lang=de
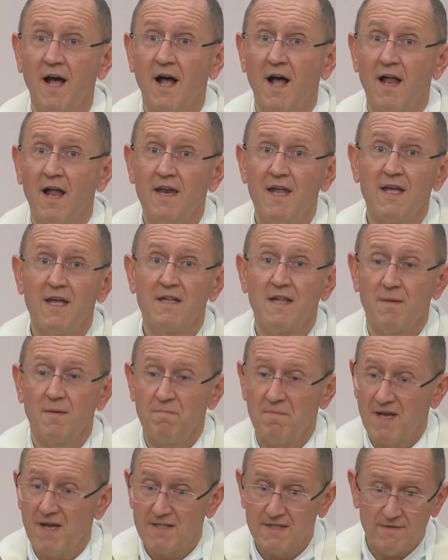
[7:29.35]
nicht eben
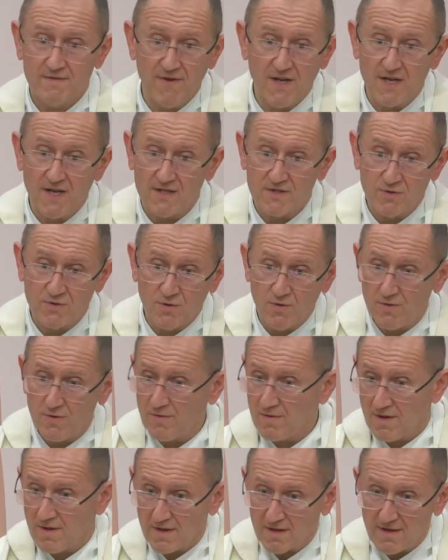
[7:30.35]
jetzt wieder so